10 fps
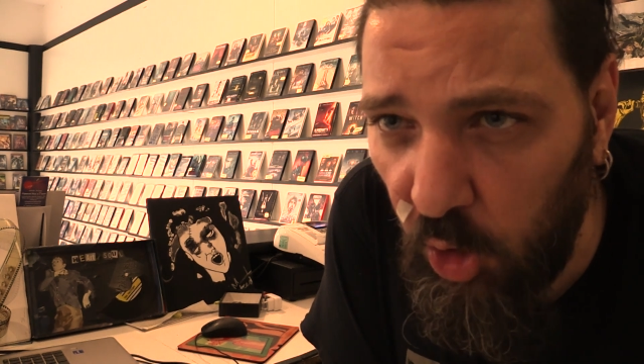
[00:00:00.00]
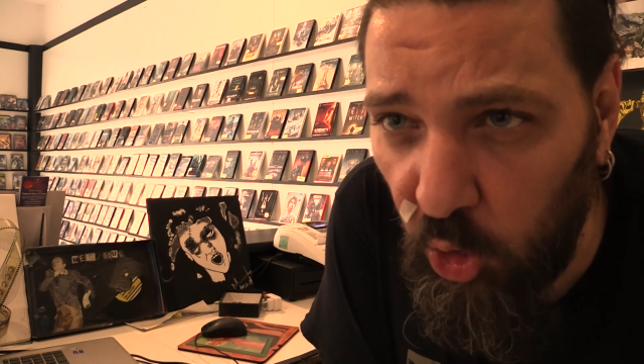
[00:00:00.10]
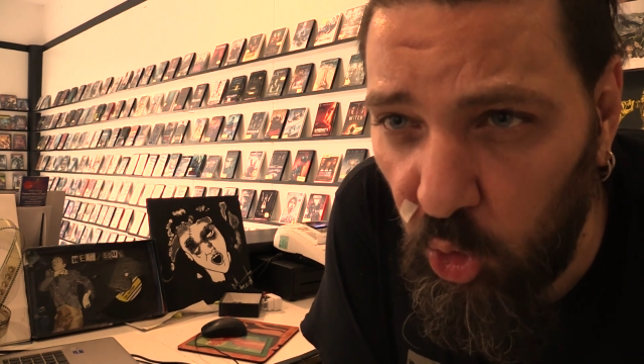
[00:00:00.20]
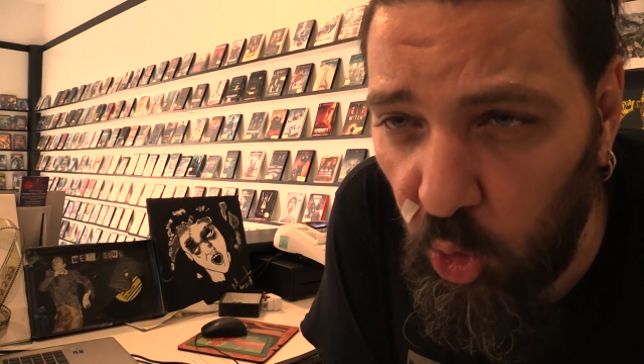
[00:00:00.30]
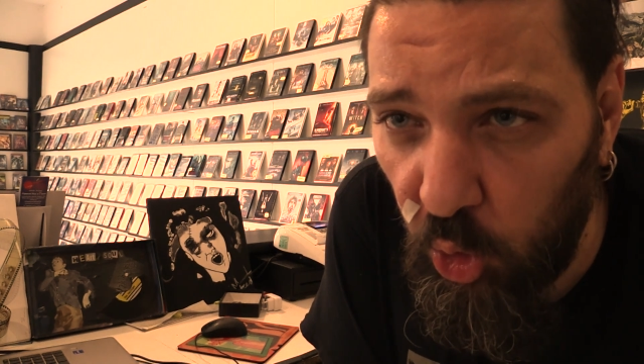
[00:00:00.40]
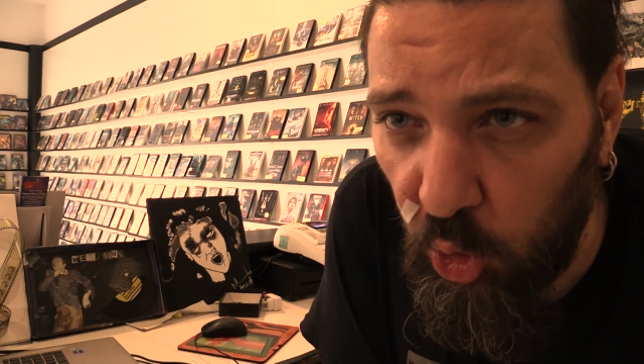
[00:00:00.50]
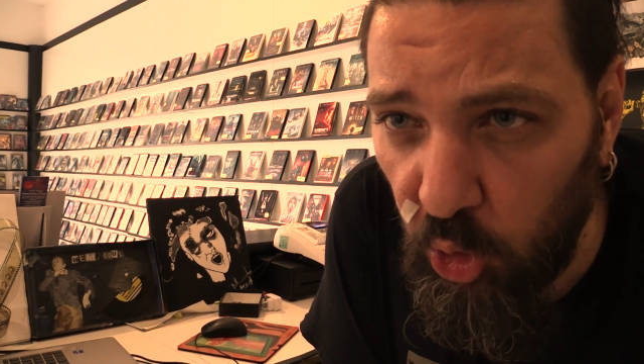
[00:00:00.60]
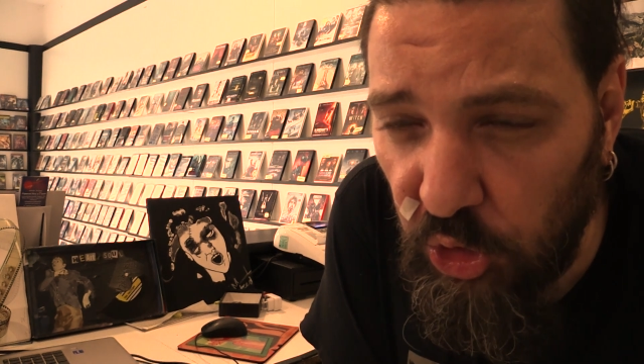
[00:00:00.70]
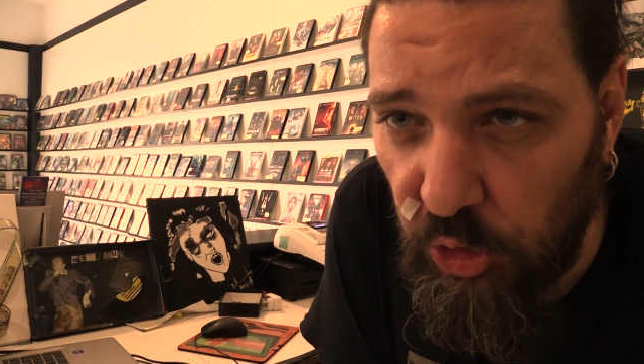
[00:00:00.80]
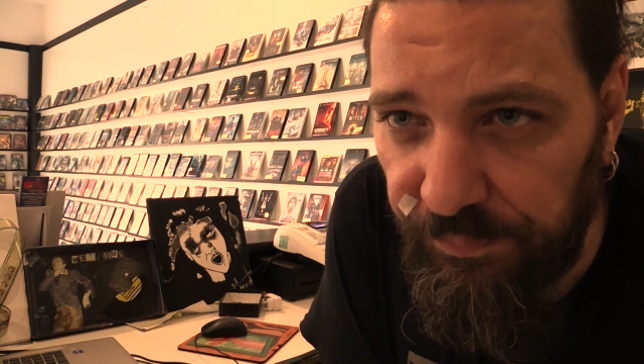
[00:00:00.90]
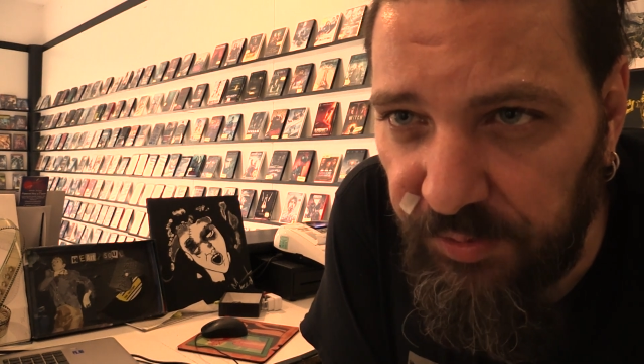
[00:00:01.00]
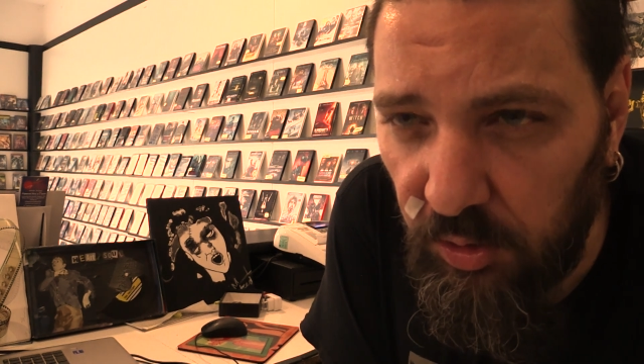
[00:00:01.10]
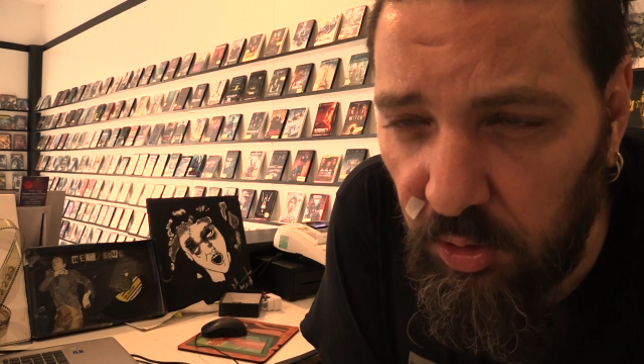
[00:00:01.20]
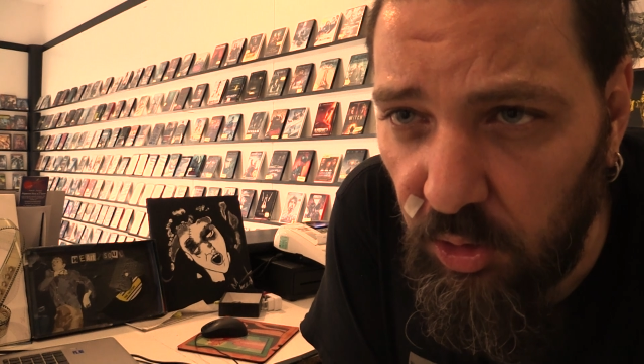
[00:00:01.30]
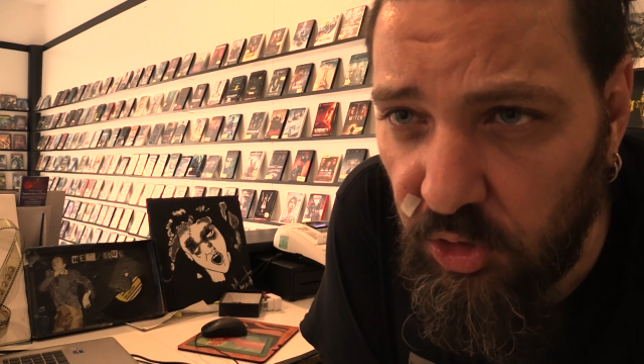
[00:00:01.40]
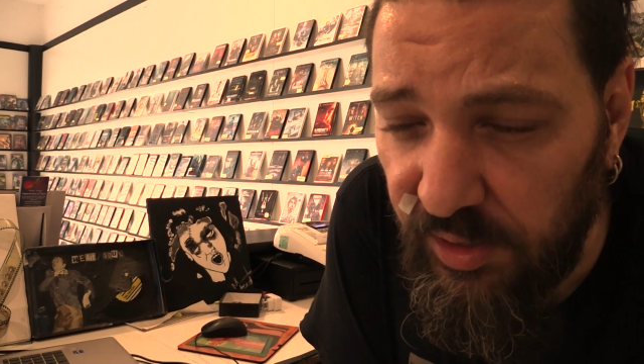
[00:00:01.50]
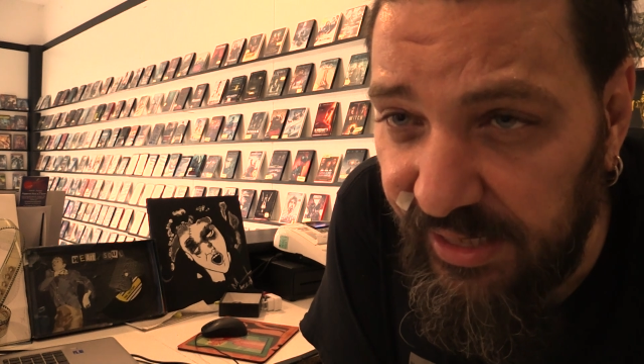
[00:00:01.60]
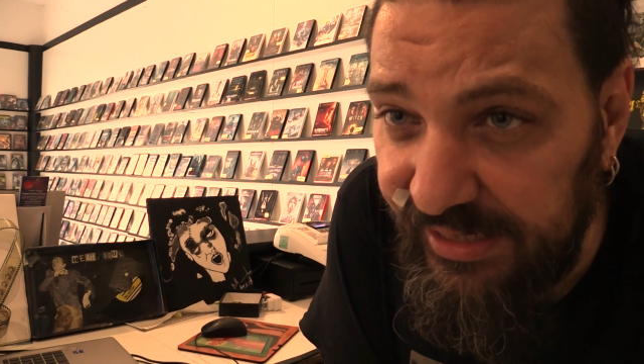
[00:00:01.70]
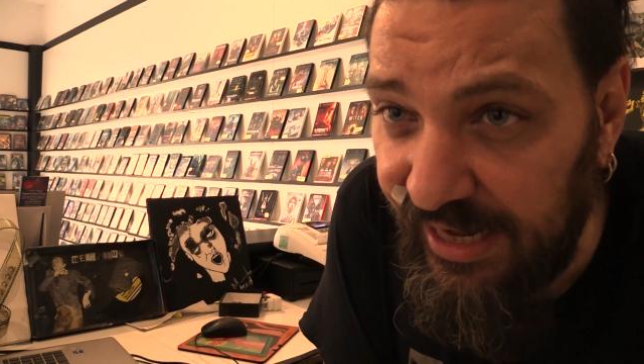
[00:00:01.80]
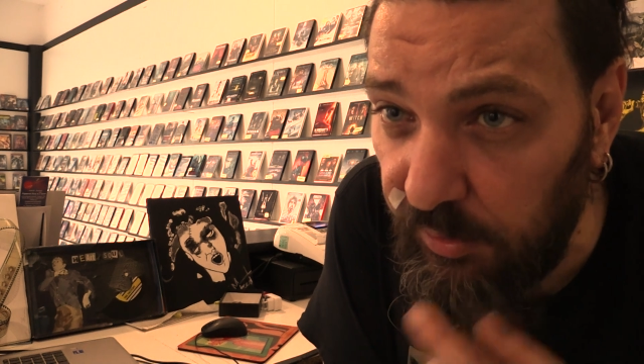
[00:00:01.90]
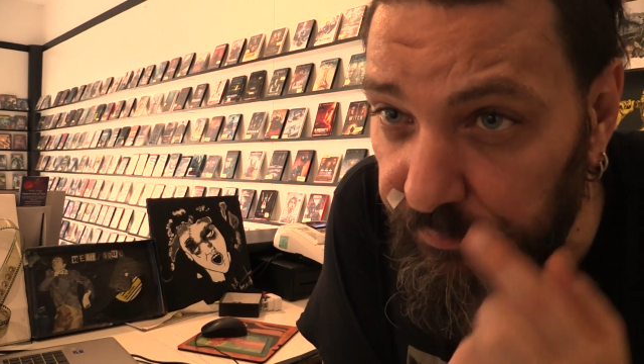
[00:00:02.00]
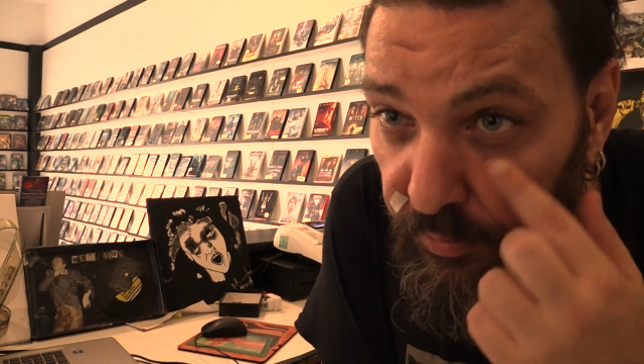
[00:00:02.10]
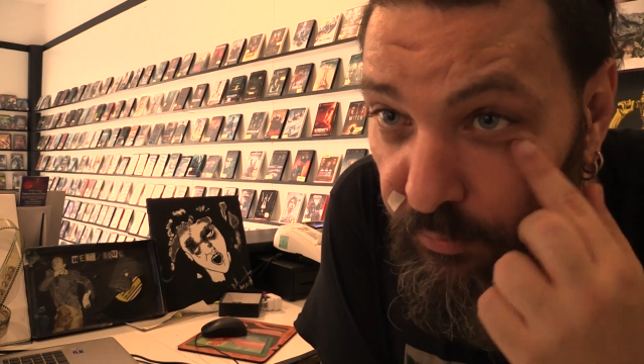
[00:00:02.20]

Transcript: Oro Rosso. Oro Rosso iraniano,